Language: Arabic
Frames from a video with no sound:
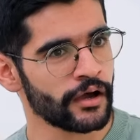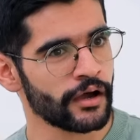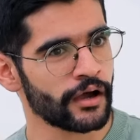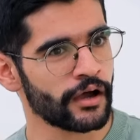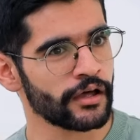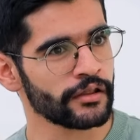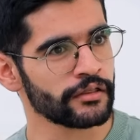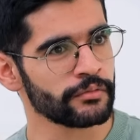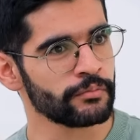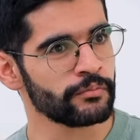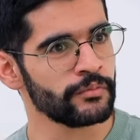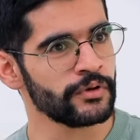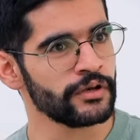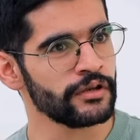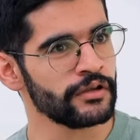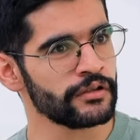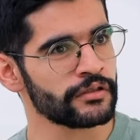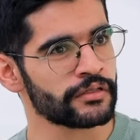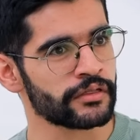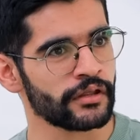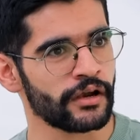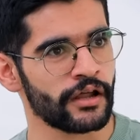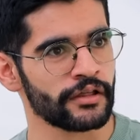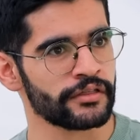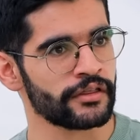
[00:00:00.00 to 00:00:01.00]
خذ مني
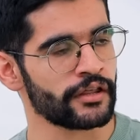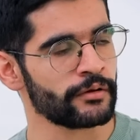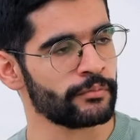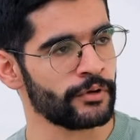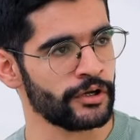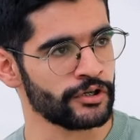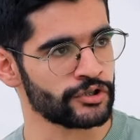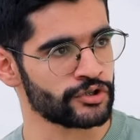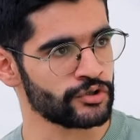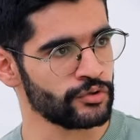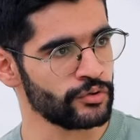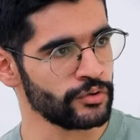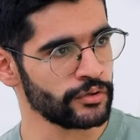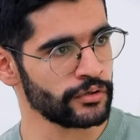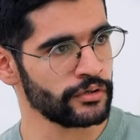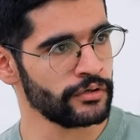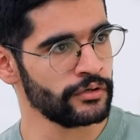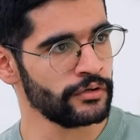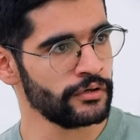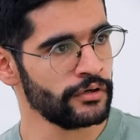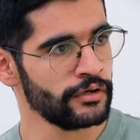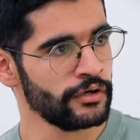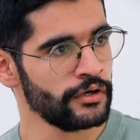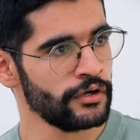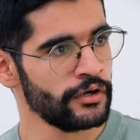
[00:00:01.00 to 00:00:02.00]
ثلاث اربع شهور
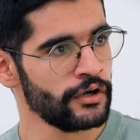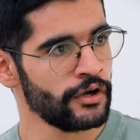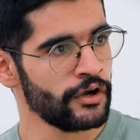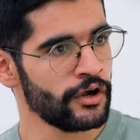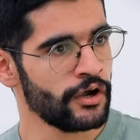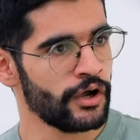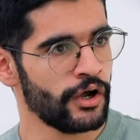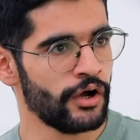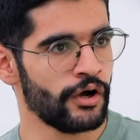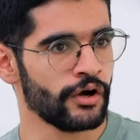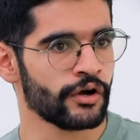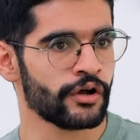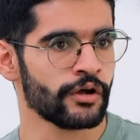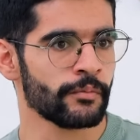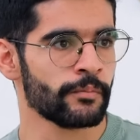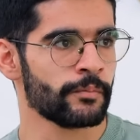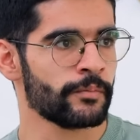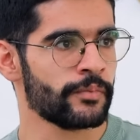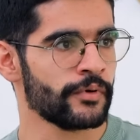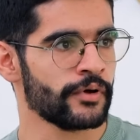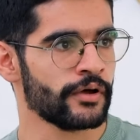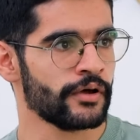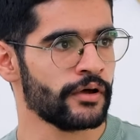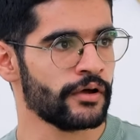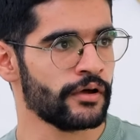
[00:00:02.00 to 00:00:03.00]
عقب
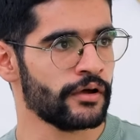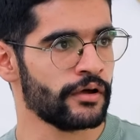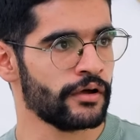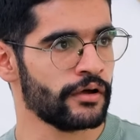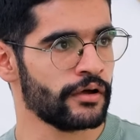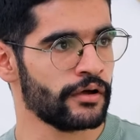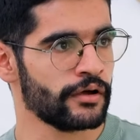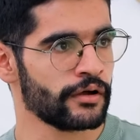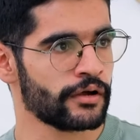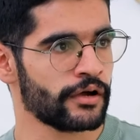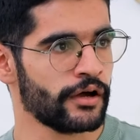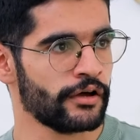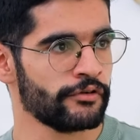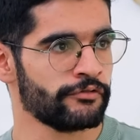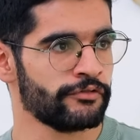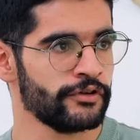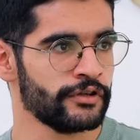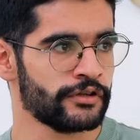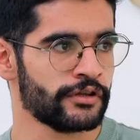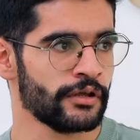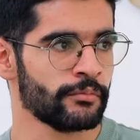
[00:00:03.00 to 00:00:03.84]
آه، كان فيه